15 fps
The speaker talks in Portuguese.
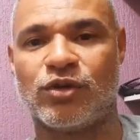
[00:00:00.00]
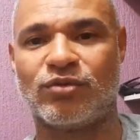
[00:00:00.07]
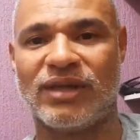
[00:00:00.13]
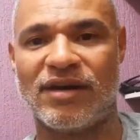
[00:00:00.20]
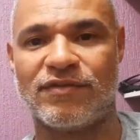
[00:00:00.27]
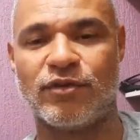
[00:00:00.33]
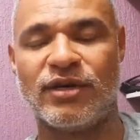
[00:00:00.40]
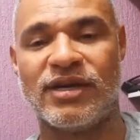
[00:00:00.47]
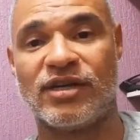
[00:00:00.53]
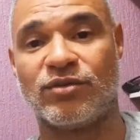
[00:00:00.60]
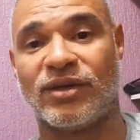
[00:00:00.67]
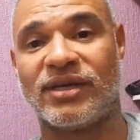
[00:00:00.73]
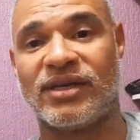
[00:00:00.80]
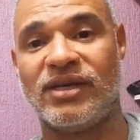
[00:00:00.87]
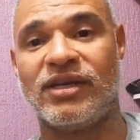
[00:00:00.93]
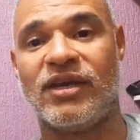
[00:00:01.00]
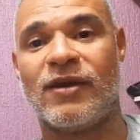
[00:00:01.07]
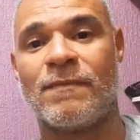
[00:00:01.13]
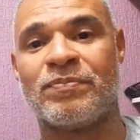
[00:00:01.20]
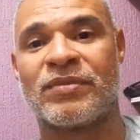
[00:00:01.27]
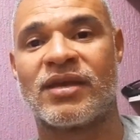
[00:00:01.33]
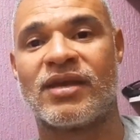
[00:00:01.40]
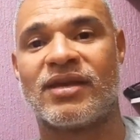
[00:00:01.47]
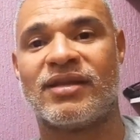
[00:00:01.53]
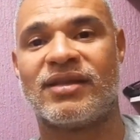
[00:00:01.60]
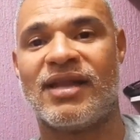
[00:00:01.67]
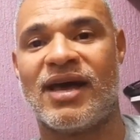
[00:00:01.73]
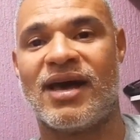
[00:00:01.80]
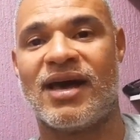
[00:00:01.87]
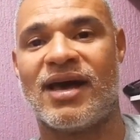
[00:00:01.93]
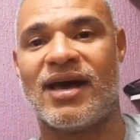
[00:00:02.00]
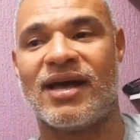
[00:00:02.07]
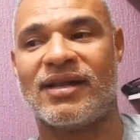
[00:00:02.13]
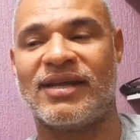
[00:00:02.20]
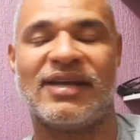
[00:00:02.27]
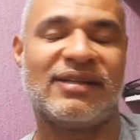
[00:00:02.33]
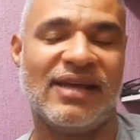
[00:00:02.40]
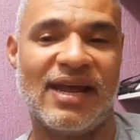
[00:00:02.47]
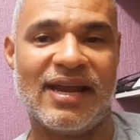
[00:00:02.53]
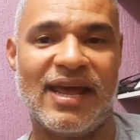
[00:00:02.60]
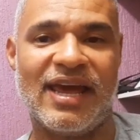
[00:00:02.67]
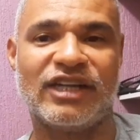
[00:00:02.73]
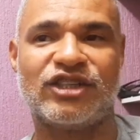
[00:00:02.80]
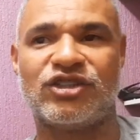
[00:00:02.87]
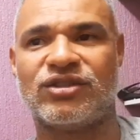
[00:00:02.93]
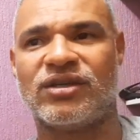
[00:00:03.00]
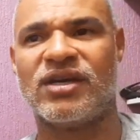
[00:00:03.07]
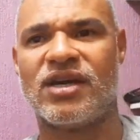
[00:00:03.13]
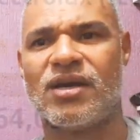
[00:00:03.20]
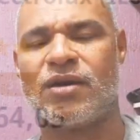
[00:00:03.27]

eu estava olhando aqui na, na internet,